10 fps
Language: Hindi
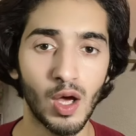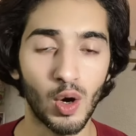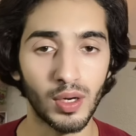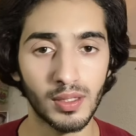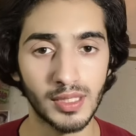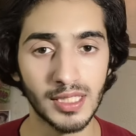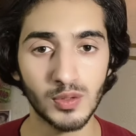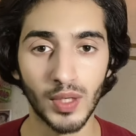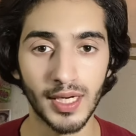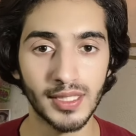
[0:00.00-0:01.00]
और टेस्ट
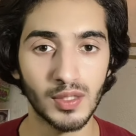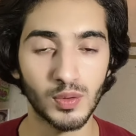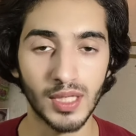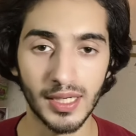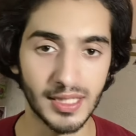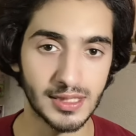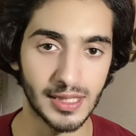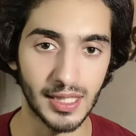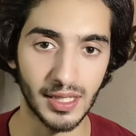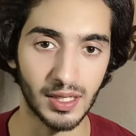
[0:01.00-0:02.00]
वाले दिन उनका टेस्ट
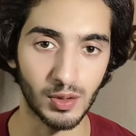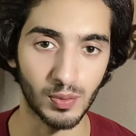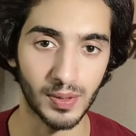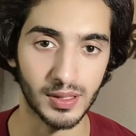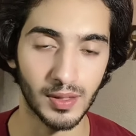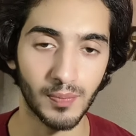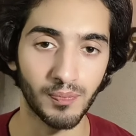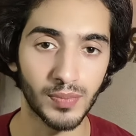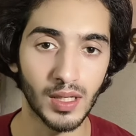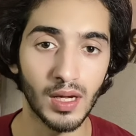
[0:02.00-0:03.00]
सही नहीं हो
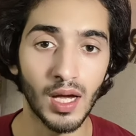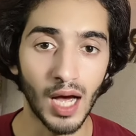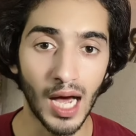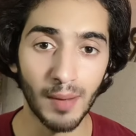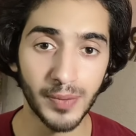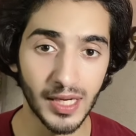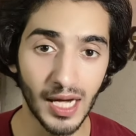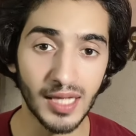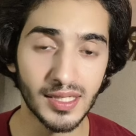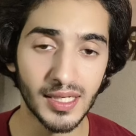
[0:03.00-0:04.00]
पाता आप ये
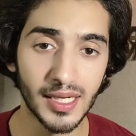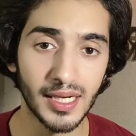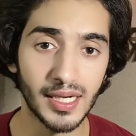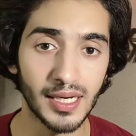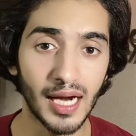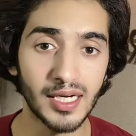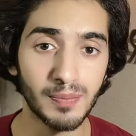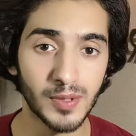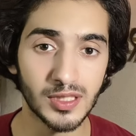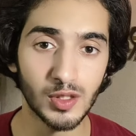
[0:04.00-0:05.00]
याद रखिए कि 90
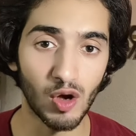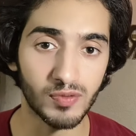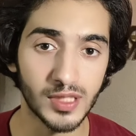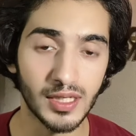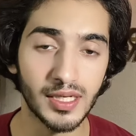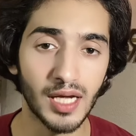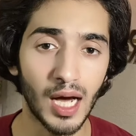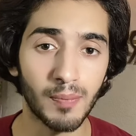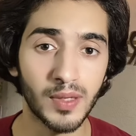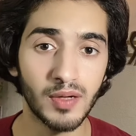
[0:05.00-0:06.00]
परसेंट ऑफ जर्नी
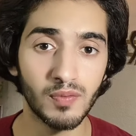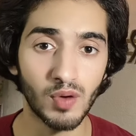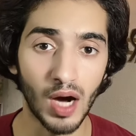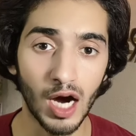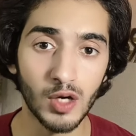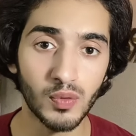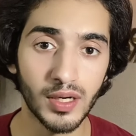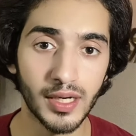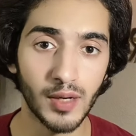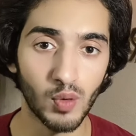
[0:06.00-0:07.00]
आपकी वो
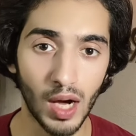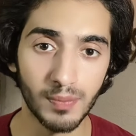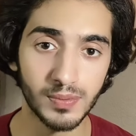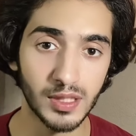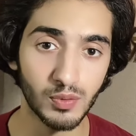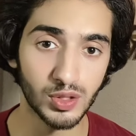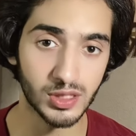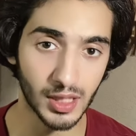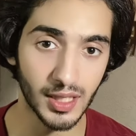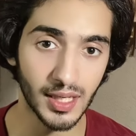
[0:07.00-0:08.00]
हार्डवर्क है वो आपकी वो
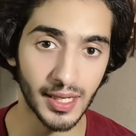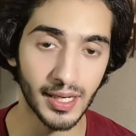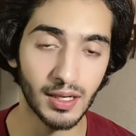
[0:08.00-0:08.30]
स्ट्रगल है